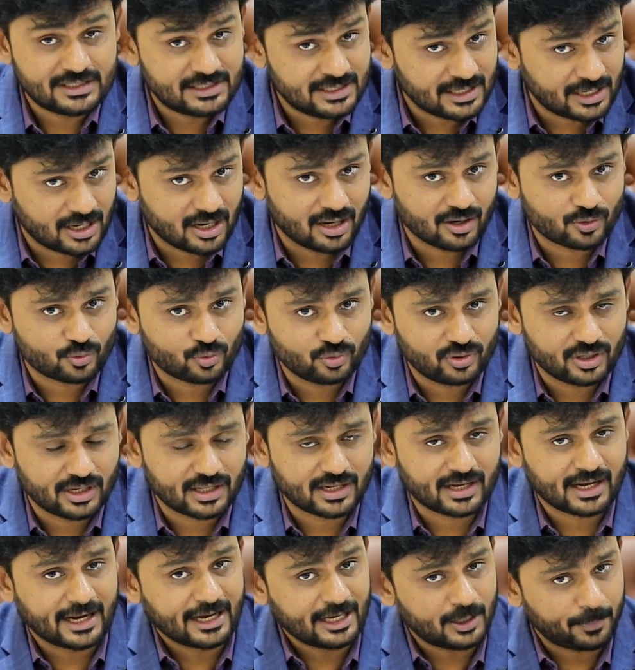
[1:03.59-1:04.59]
ఇది
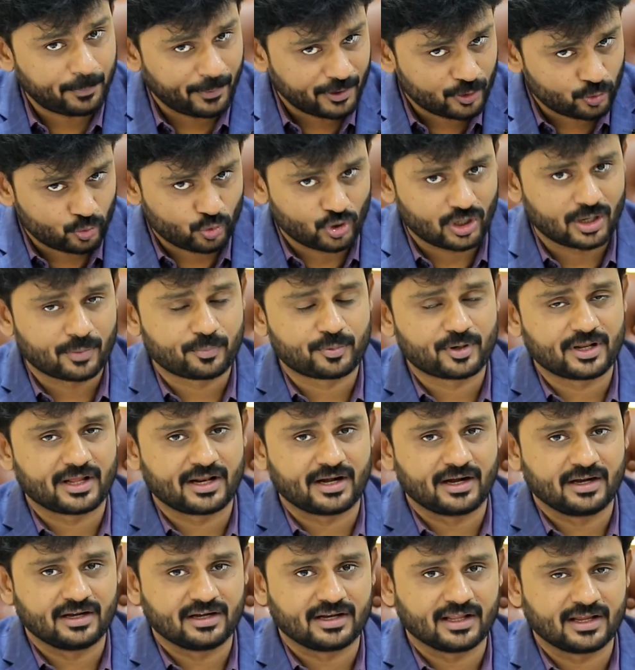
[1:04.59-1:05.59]
కాకుండా నైట్
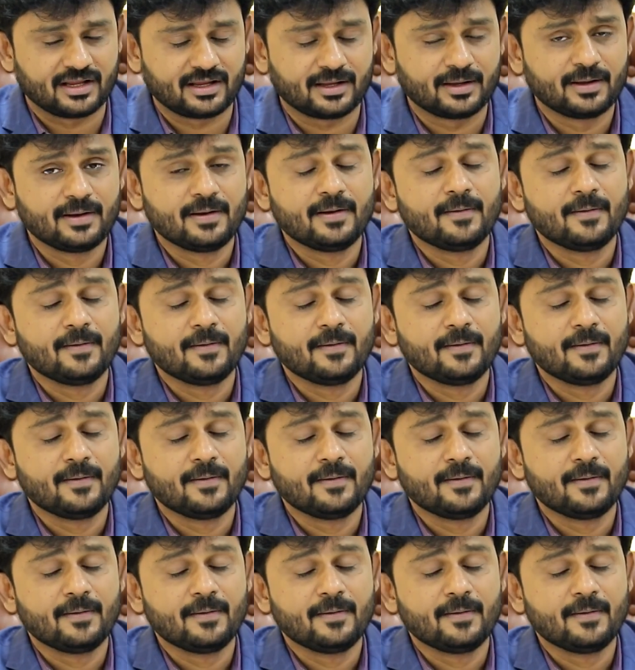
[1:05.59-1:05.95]
పడుకున్నప్పుడేనంటే